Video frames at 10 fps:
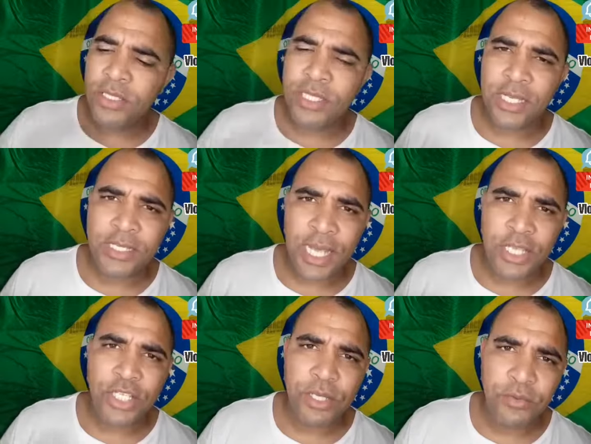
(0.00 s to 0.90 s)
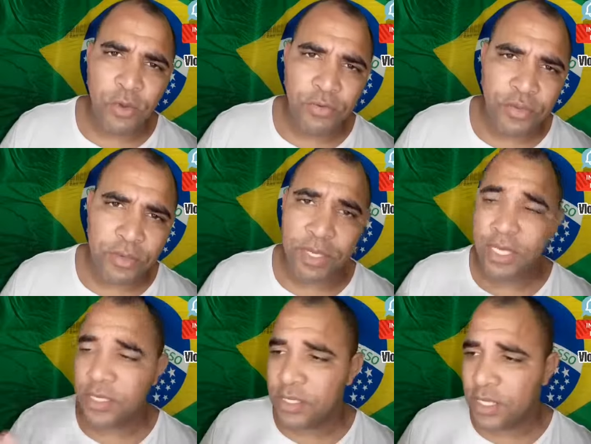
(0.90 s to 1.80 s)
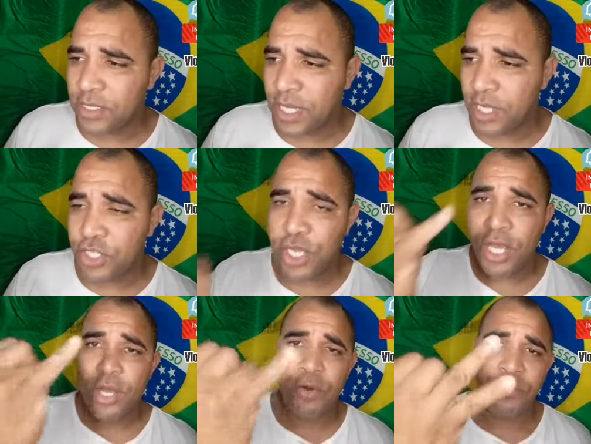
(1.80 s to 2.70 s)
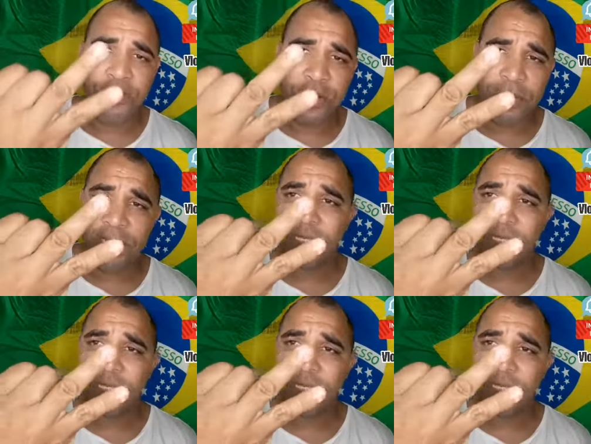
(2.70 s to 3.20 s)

17, confirma. 17, confirma.